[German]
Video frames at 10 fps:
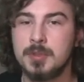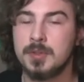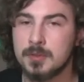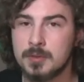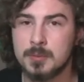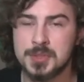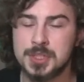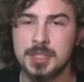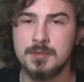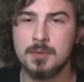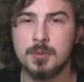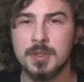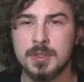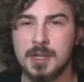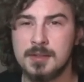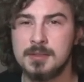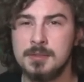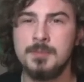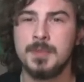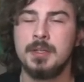bzw. in meiner Studentenwohnung in
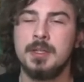Kassel.